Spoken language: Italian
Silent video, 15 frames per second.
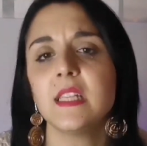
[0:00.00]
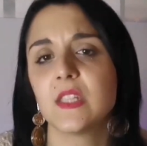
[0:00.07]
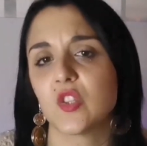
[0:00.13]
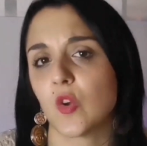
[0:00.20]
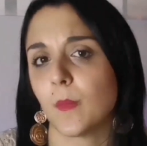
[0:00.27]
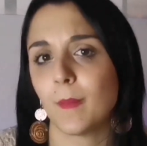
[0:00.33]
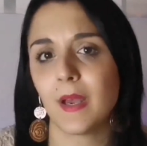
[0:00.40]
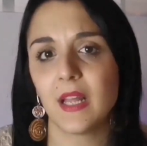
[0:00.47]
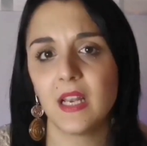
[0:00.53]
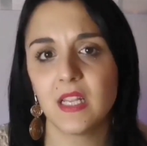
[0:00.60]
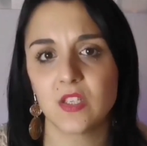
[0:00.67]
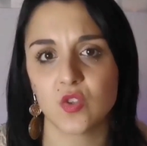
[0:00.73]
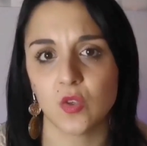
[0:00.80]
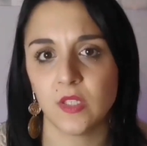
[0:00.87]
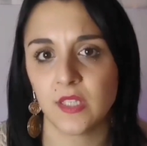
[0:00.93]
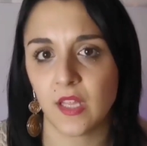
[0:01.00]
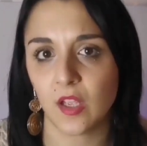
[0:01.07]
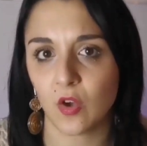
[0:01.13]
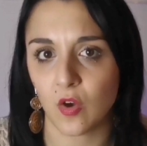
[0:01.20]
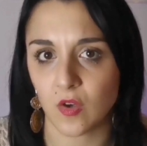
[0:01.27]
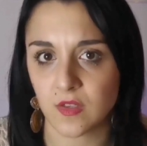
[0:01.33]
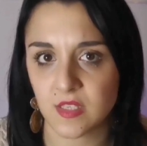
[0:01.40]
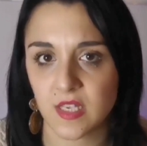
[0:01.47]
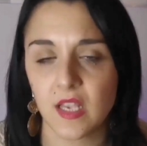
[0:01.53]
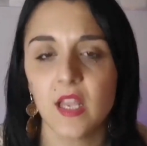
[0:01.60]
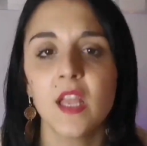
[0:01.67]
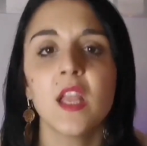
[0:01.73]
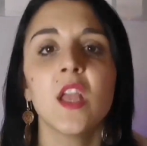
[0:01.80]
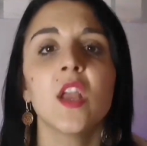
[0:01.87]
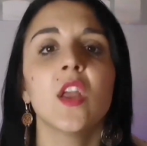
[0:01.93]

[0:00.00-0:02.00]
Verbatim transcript: insomma le solite cose.